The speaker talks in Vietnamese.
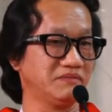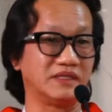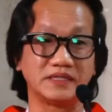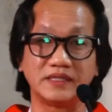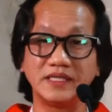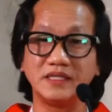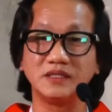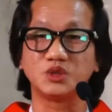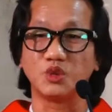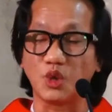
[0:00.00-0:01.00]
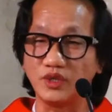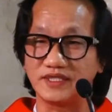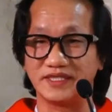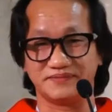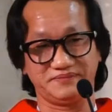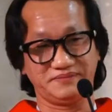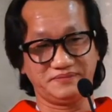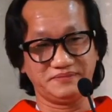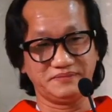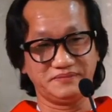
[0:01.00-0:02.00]
và giờ đây Chúa đối diện
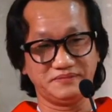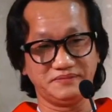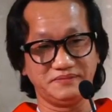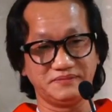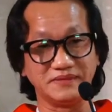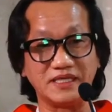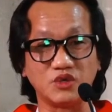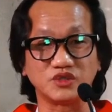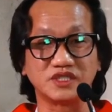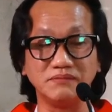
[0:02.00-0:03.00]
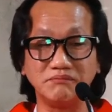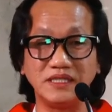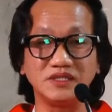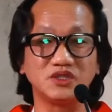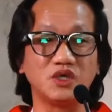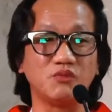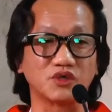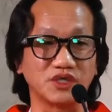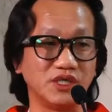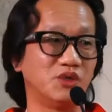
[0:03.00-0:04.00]
để rồi chứng minh cho
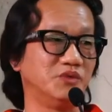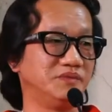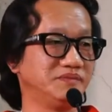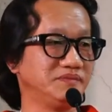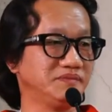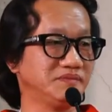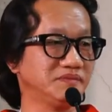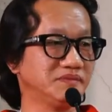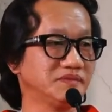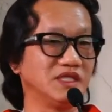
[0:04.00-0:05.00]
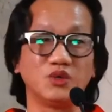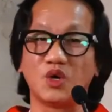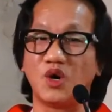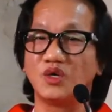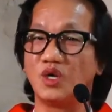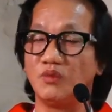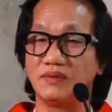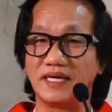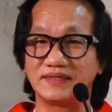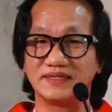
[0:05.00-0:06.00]
một điều điều đó không
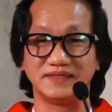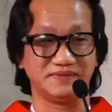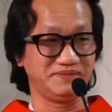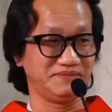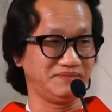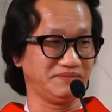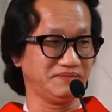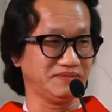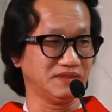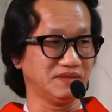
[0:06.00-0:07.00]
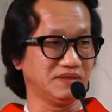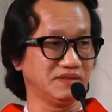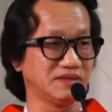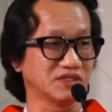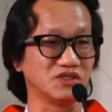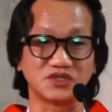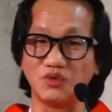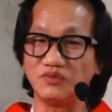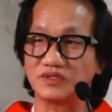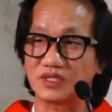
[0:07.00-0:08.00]
là gì sự
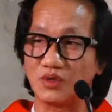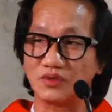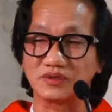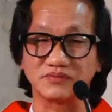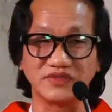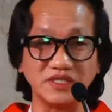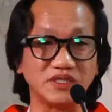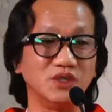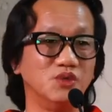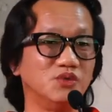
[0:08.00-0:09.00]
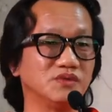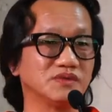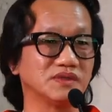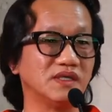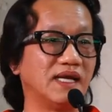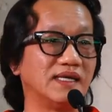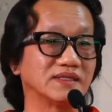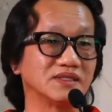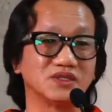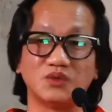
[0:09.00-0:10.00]
sống so vĩnh cửu đó là
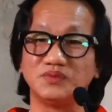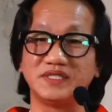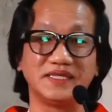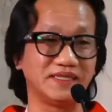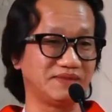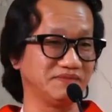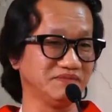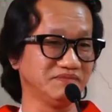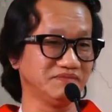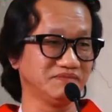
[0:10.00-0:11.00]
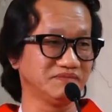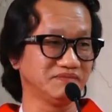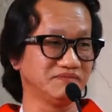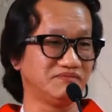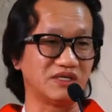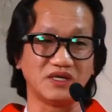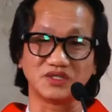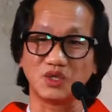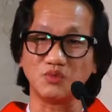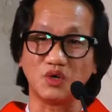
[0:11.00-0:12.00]
sự sống trên hết và đời
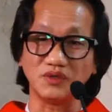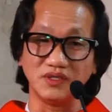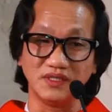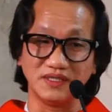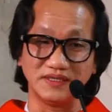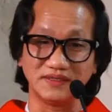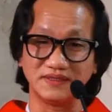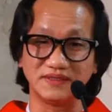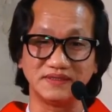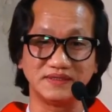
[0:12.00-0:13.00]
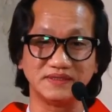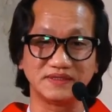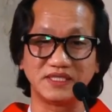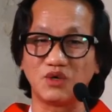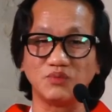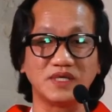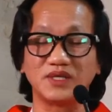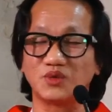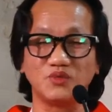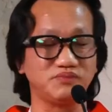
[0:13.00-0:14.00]
sống con người sẽ không
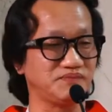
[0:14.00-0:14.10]
kết thúc